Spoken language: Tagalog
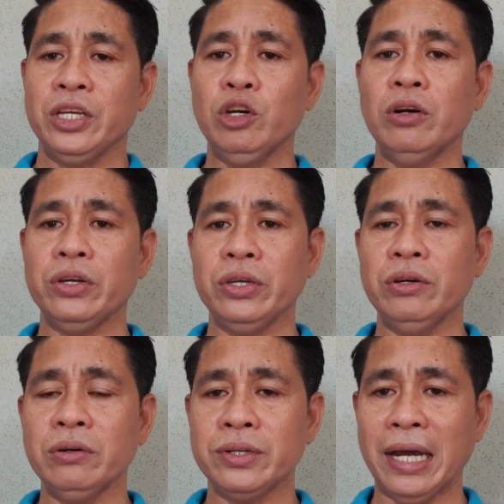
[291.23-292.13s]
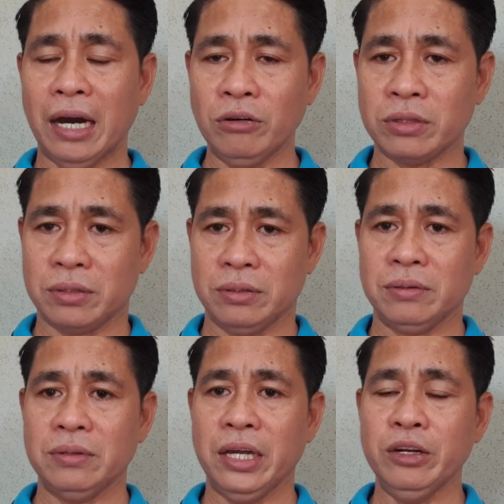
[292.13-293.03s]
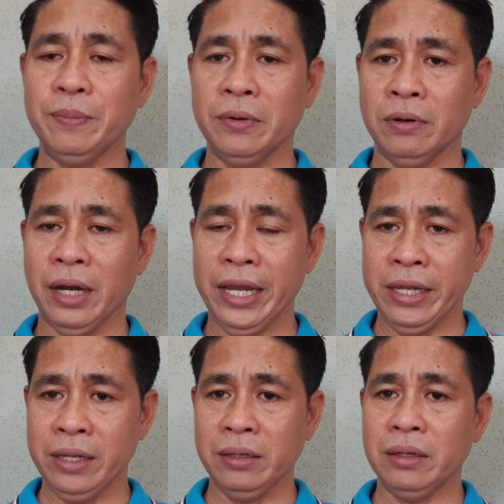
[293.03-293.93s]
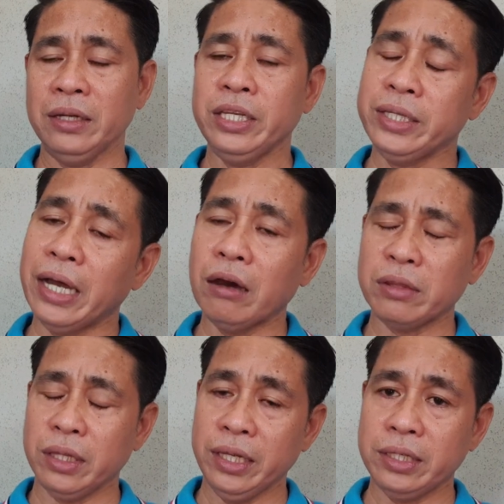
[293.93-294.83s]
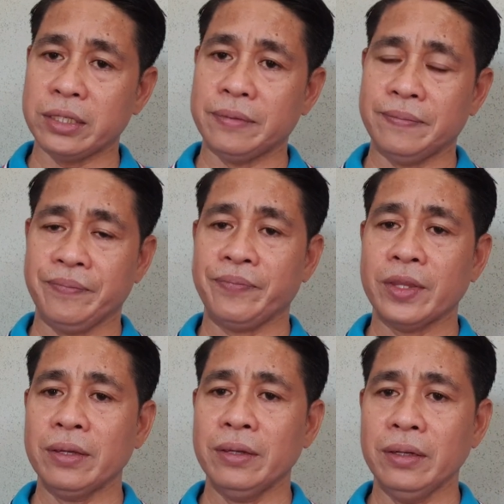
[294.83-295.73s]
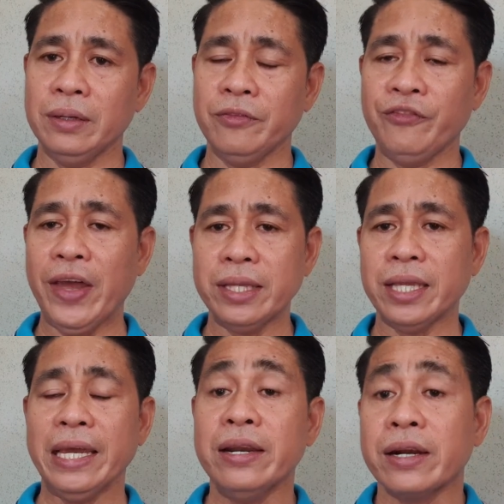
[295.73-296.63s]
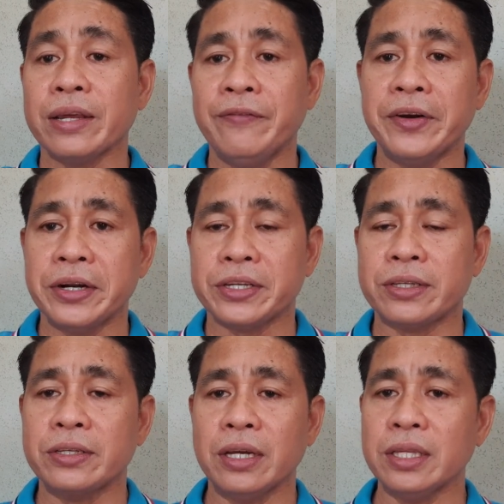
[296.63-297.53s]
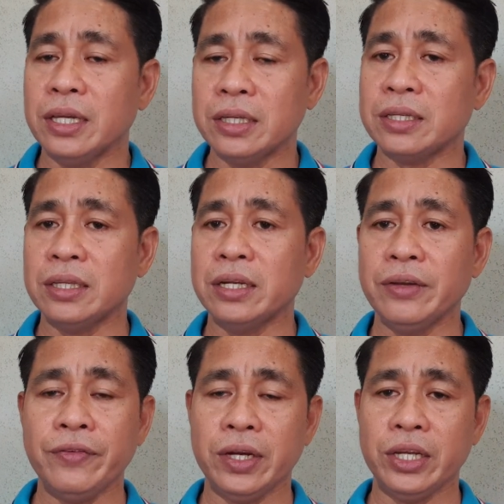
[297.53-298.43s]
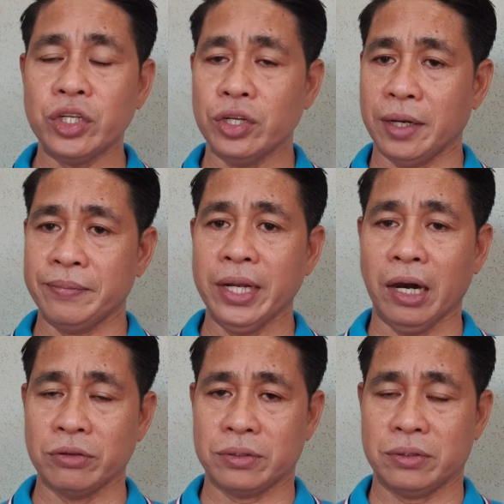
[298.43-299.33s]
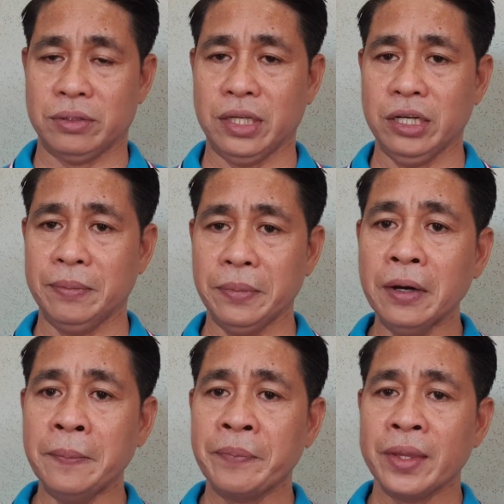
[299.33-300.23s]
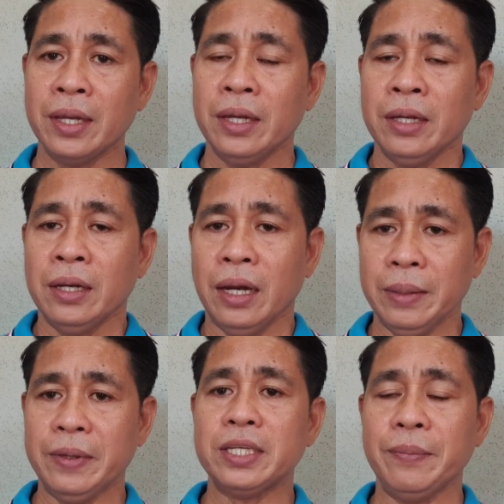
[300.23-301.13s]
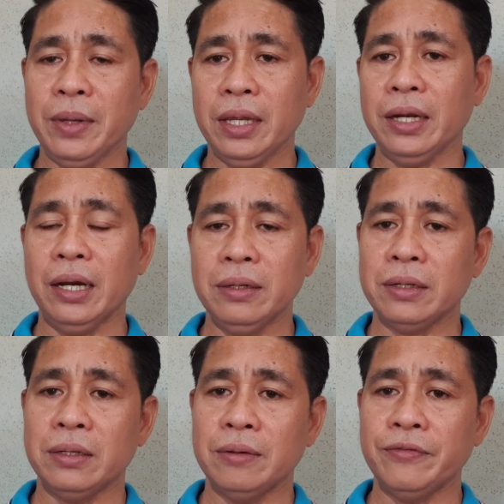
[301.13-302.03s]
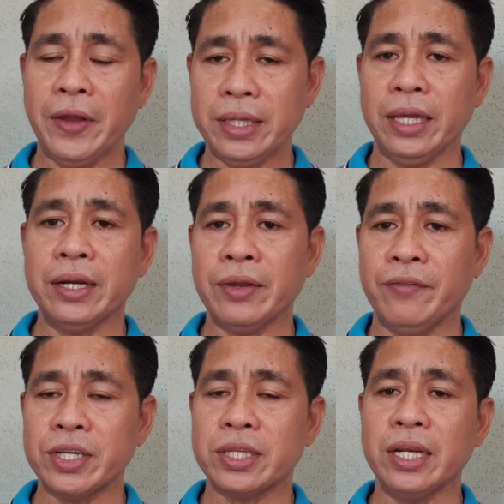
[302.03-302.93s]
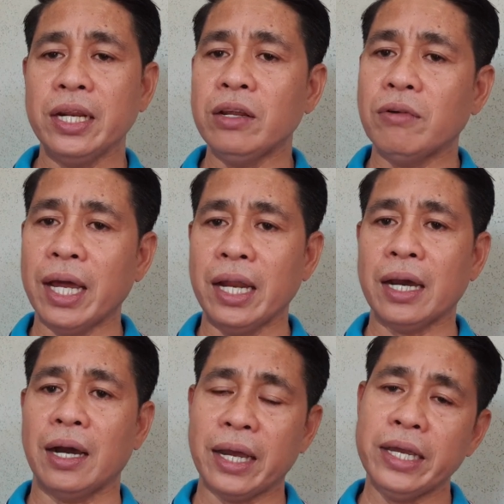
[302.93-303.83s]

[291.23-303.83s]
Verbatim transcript: Yung, yung doubt, ano po, ay, doubt is faith in reverse. That is the definition of doubt. Ano po? Ibig sabihin ng faith in reverse, naniniwala ka,